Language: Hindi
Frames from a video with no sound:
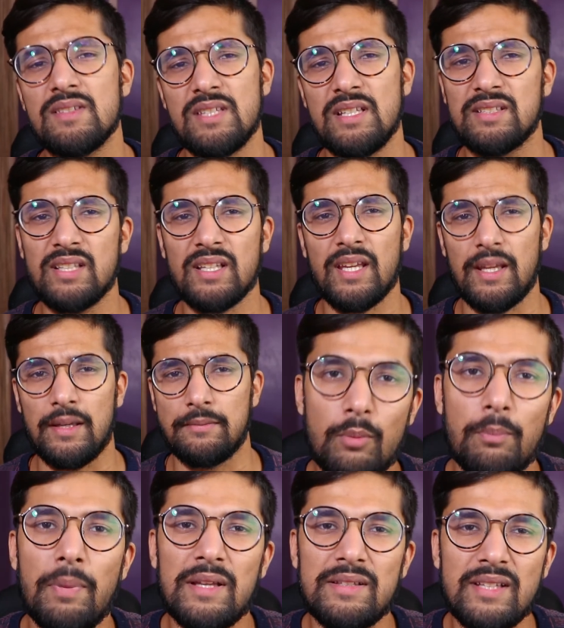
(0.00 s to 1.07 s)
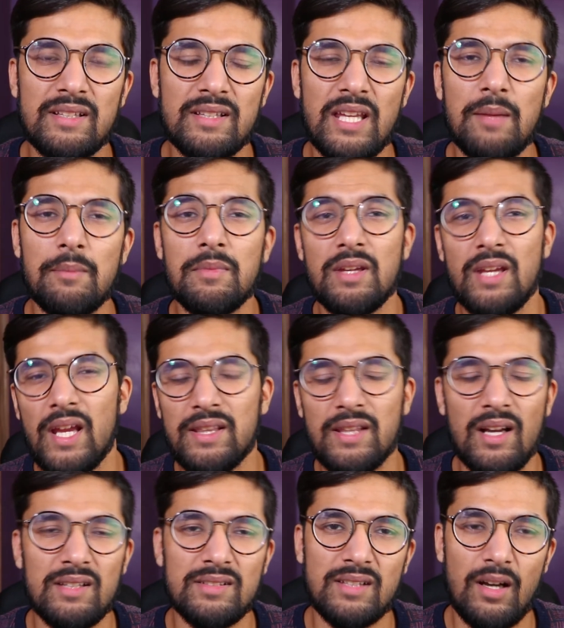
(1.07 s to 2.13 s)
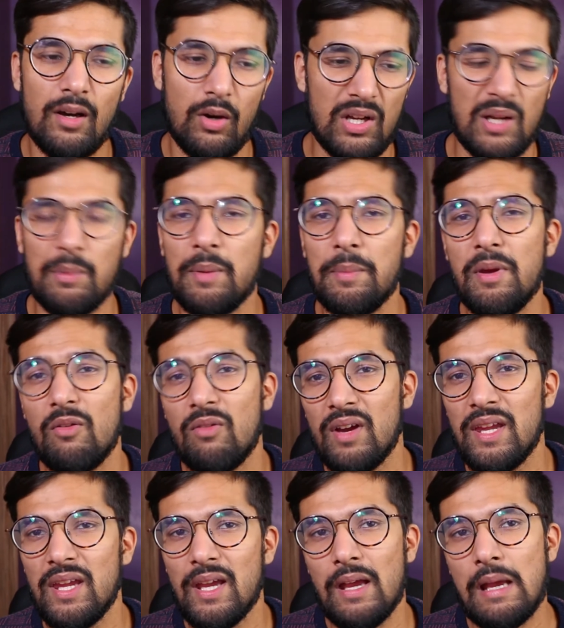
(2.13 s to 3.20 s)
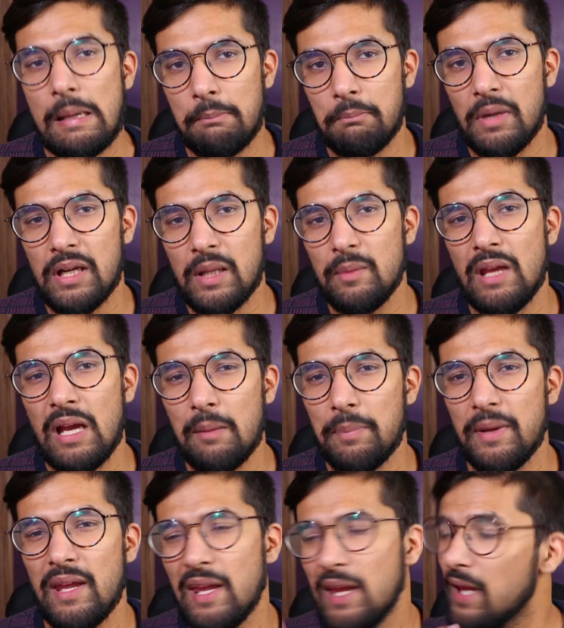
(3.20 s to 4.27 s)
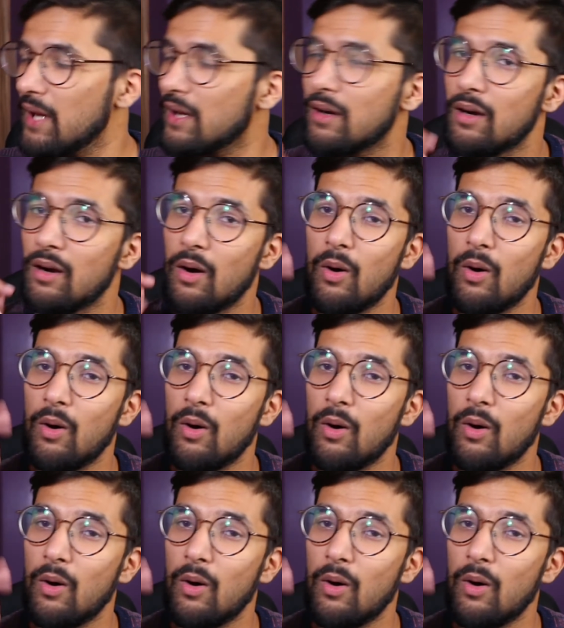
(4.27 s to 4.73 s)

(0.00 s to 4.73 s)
जी सके तो बेसिक थीम ये था इसका और अभी भी वही है बट अब यहाँ पे एक